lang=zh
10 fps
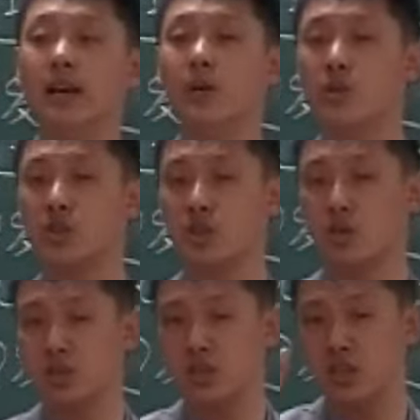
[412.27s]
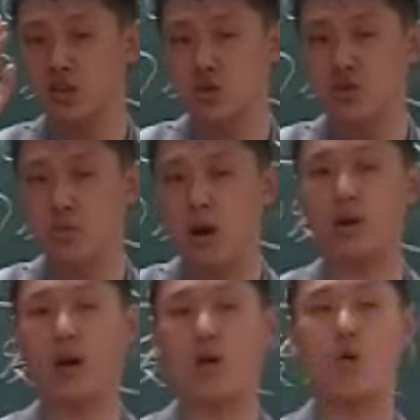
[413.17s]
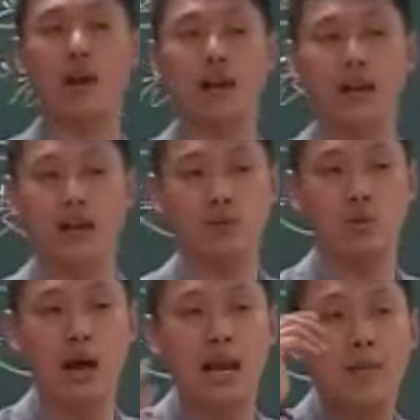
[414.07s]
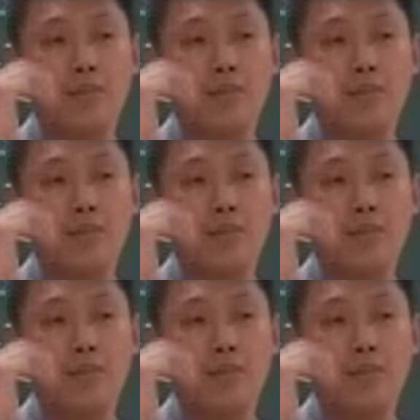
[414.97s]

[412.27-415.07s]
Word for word: 用手轻触帽檐还礼就完了